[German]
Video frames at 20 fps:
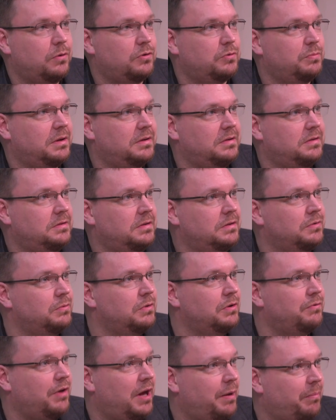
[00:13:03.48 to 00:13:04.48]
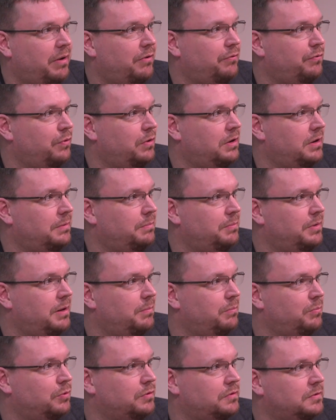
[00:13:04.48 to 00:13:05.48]
Automatisierung auf einmal vorlieb
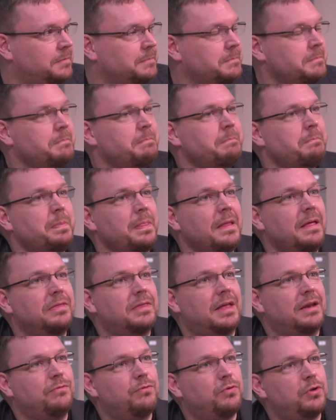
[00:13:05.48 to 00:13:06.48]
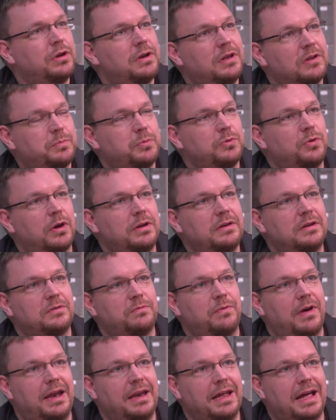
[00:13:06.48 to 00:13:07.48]
nehmen müssen, dann würde das bedeuten, dass
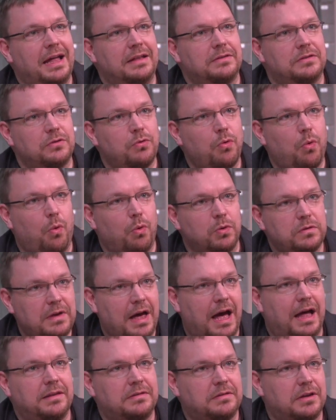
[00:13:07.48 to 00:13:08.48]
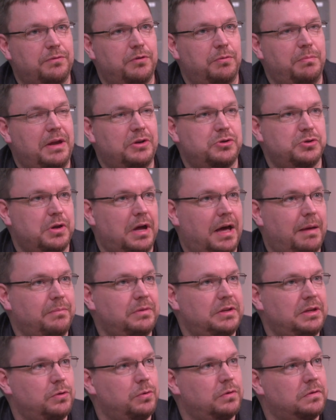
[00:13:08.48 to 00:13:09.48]
wir eine ganze große Anzahl von Menschen haben,
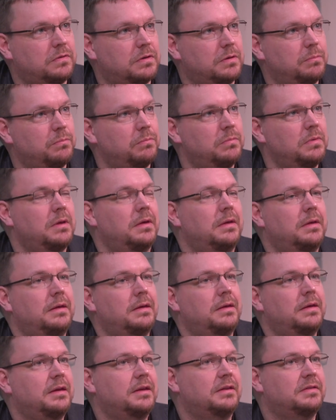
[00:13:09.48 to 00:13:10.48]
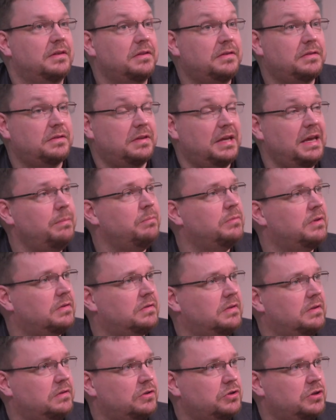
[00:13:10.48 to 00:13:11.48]
die in unserem System, das
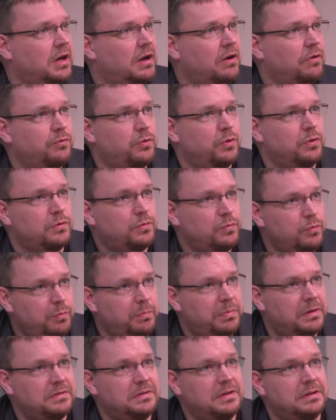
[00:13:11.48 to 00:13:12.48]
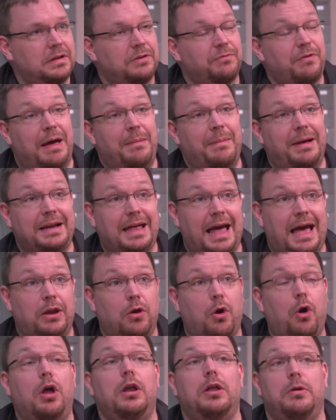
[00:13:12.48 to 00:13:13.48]
sehr, sehr stark auf Konsum basiert, auf einmal keine
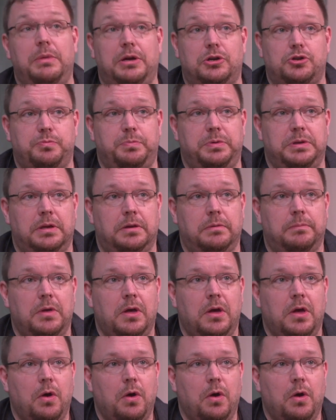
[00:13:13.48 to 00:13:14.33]
Rolle mehr spielen.